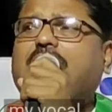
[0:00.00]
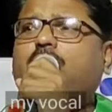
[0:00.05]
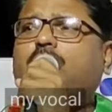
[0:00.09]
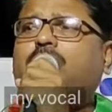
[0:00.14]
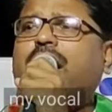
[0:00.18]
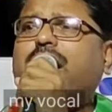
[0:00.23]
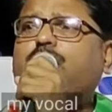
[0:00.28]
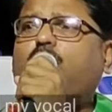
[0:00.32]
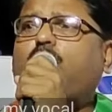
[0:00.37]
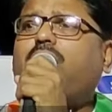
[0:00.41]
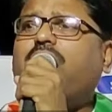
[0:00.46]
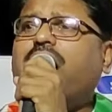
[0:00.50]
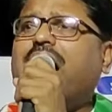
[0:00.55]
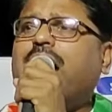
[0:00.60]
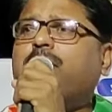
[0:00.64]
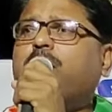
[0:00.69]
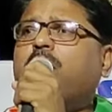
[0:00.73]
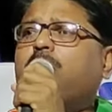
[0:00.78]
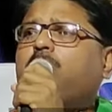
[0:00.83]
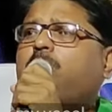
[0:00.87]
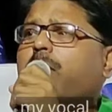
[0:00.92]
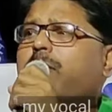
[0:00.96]
কারণ এই কল্যাণ
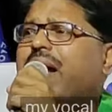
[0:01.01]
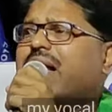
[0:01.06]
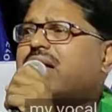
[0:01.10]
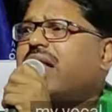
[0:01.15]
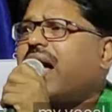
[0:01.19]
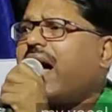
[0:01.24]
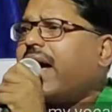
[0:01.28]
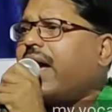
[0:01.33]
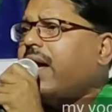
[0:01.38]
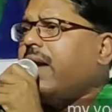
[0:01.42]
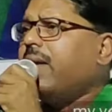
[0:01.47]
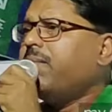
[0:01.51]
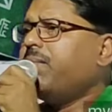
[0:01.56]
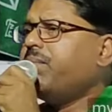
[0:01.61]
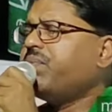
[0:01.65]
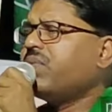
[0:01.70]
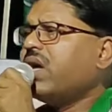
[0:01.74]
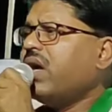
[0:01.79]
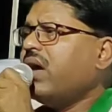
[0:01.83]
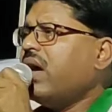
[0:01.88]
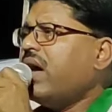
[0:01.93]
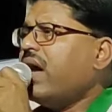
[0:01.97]
বন্দ্যোপাধ্যায়
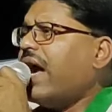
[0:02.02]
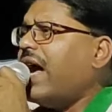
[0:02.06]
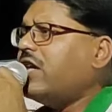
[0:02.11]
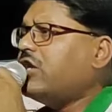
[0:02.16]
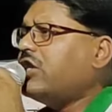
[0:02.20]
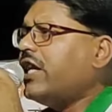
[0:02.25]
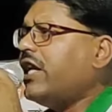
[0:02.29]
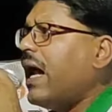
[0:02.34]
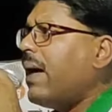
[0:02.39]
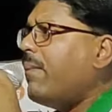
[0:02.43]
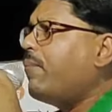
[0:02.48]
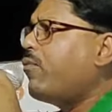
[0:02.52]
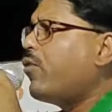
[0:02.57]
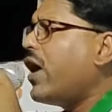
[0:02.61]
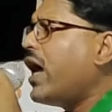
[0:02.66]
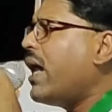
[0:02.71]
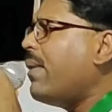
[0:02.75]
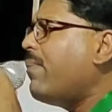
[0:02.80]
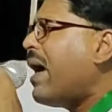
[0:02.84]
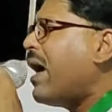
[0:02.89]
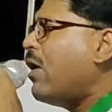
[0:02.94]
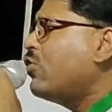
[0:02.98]
এই
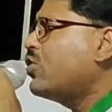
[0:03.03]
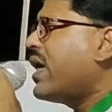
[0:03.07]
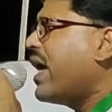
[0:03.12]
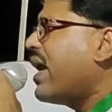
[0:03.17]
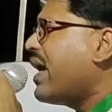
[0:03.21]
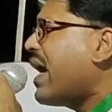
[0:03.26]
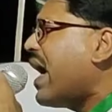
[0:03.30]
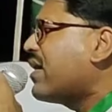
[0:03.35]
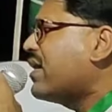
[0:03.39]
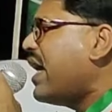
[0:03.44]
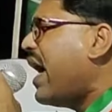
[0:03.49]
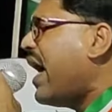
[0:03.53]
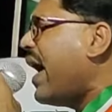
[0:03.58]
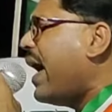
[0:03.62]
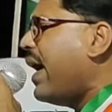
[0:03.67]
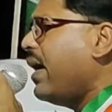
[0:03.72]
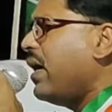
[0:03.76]
শ্রীরামপুরের মানুষের কাছে